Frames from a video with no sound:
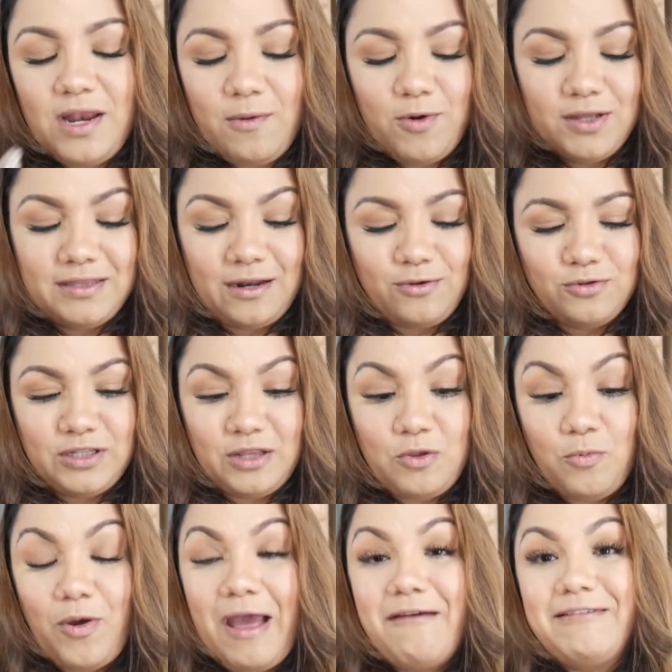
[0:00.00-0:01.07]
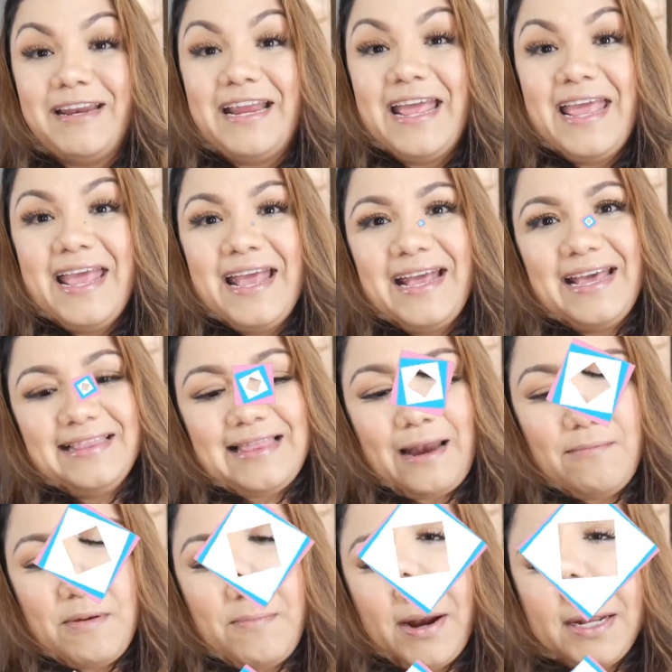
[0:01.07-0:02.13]
y les voy a estar contando pues a ver qué
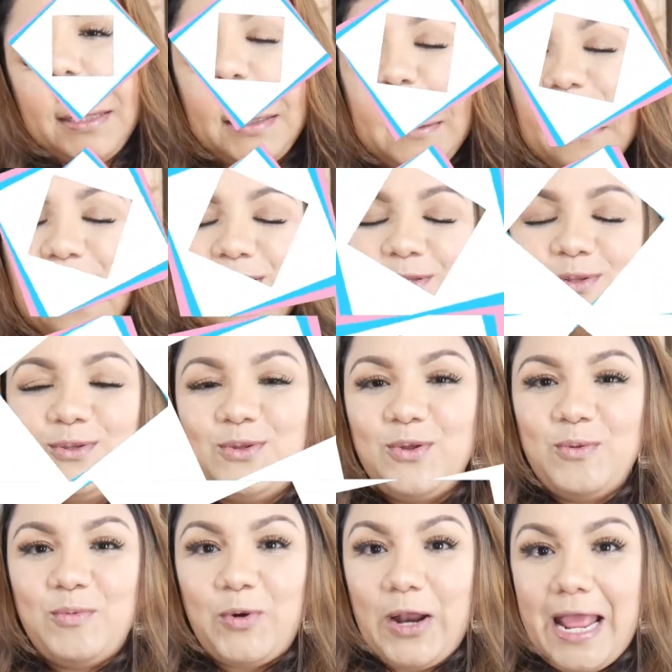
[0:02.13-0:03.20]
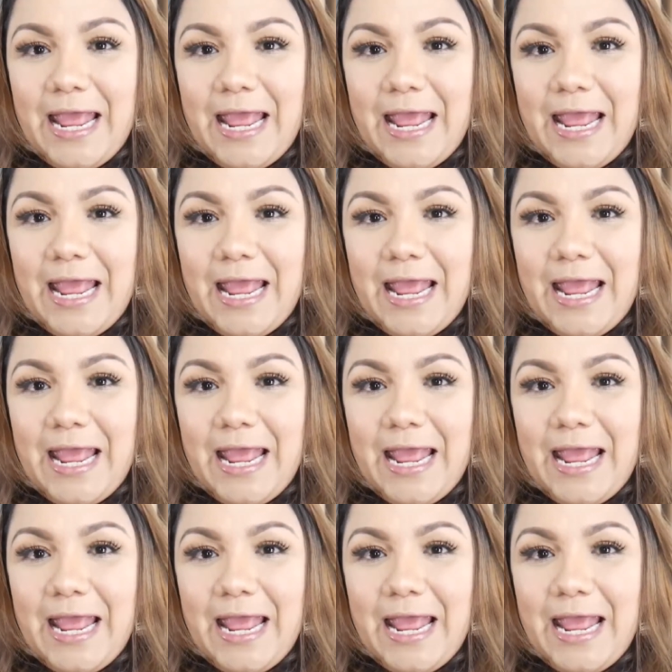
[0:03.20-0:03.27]
tal me parece. Y bueno, eso ha sido todo por